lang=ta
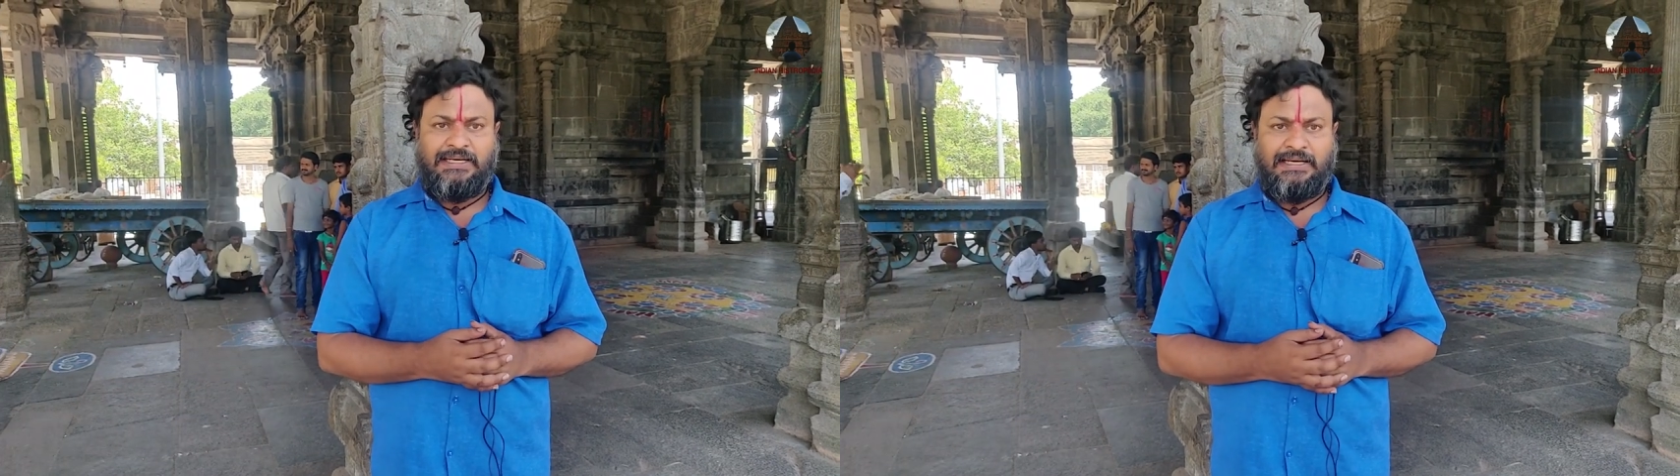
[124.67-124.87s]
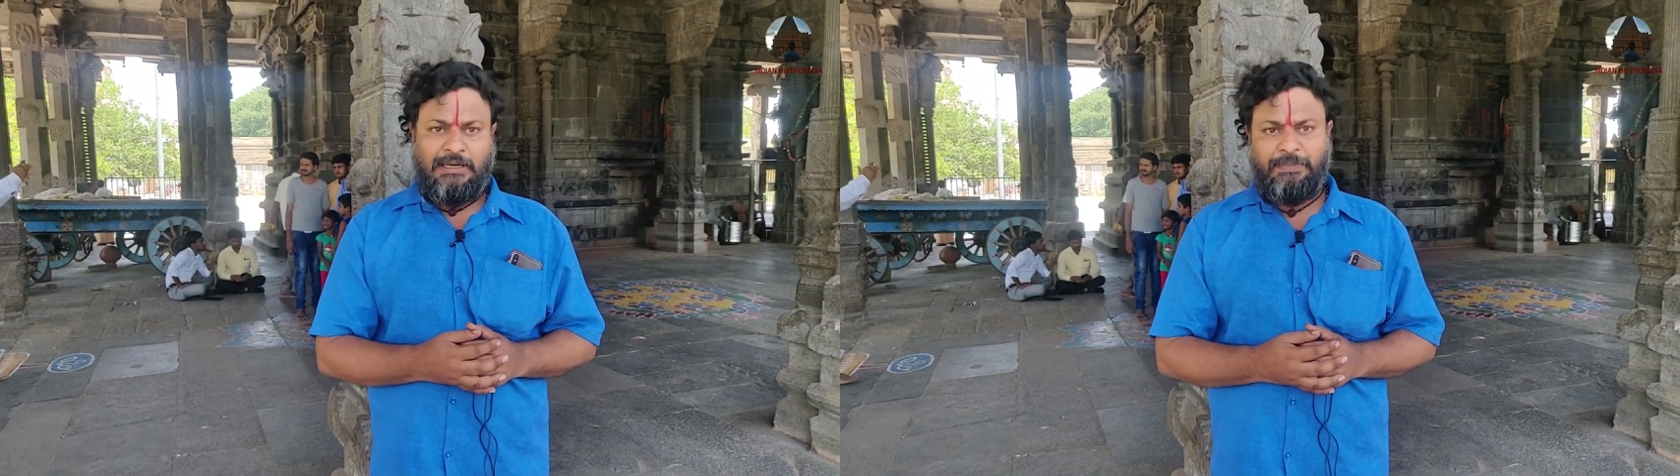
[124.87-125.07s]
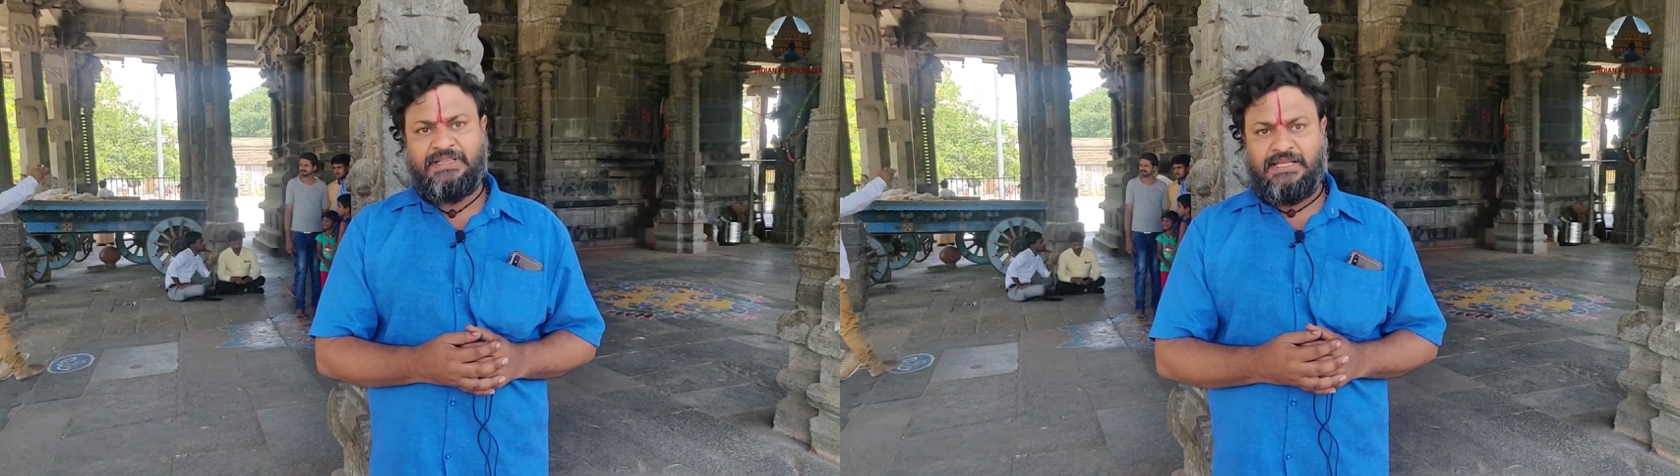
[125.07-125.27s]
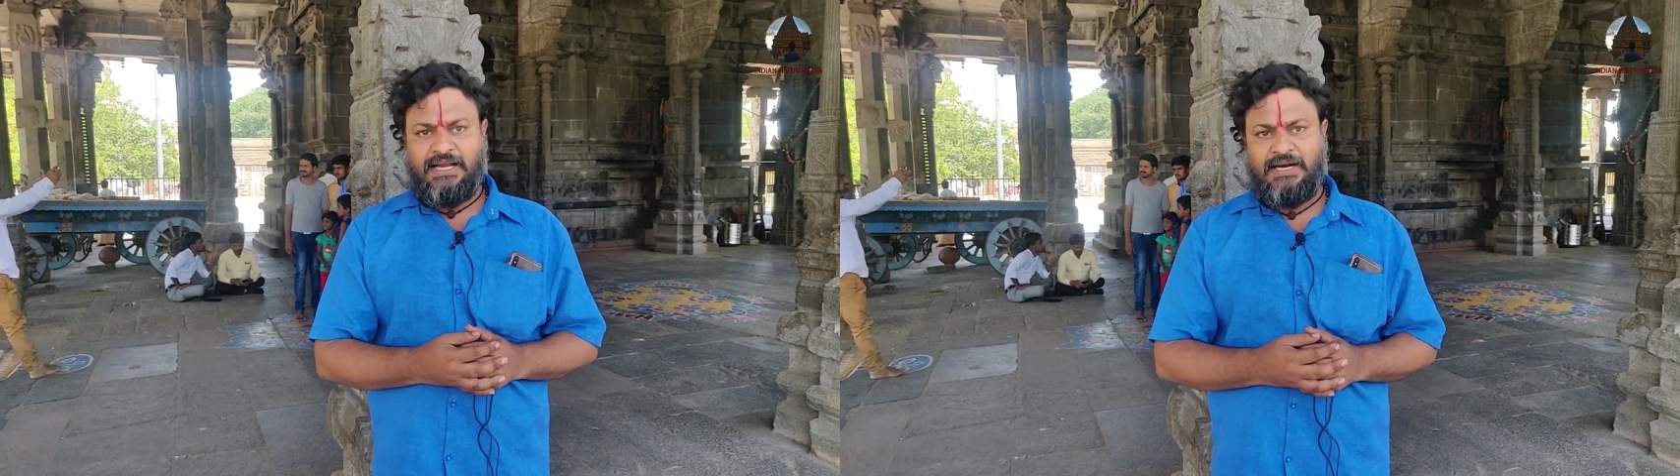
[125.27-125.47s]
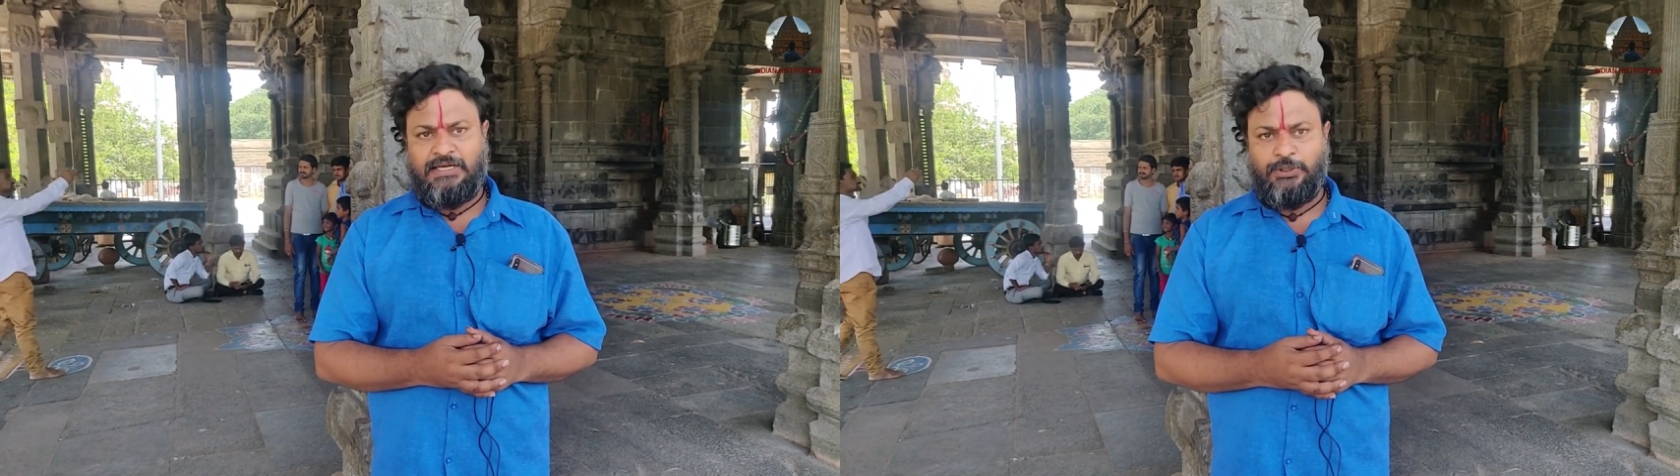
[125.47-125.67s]

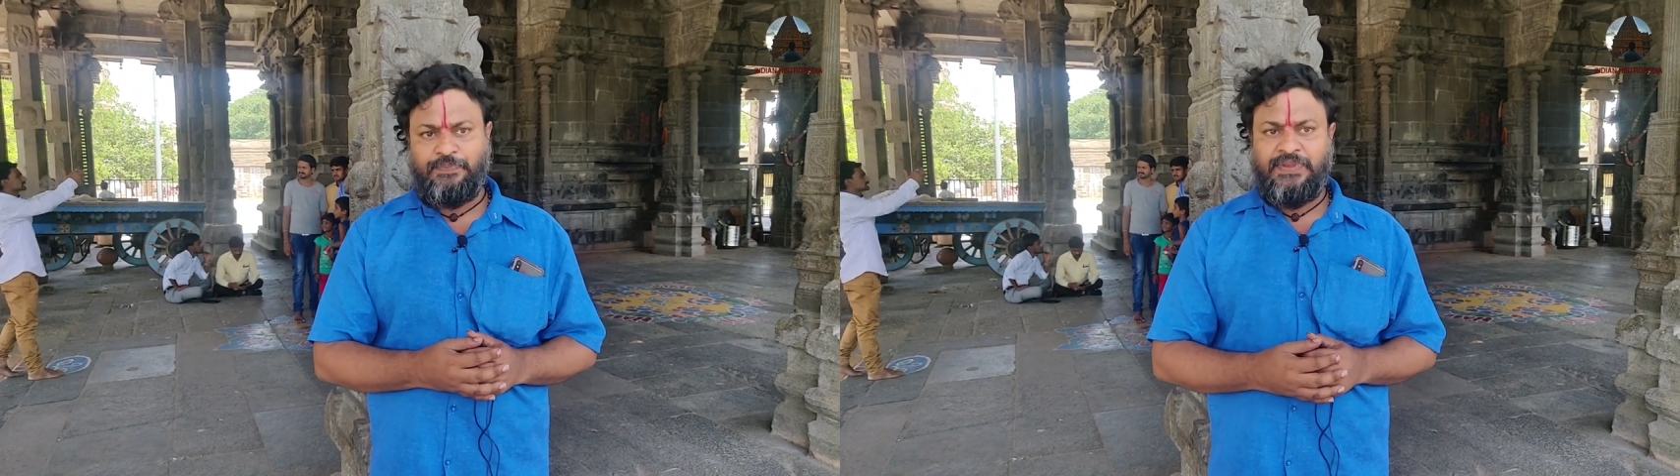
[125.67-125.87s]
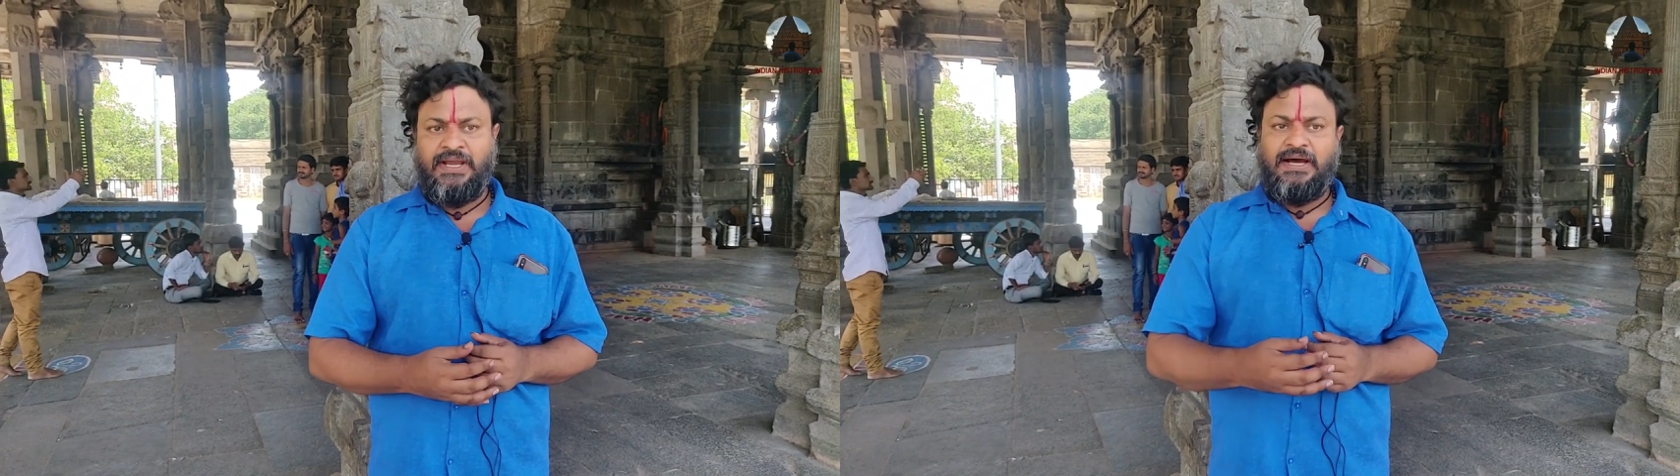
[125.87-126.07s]
தகர்ப்பித்ததாகட்டும்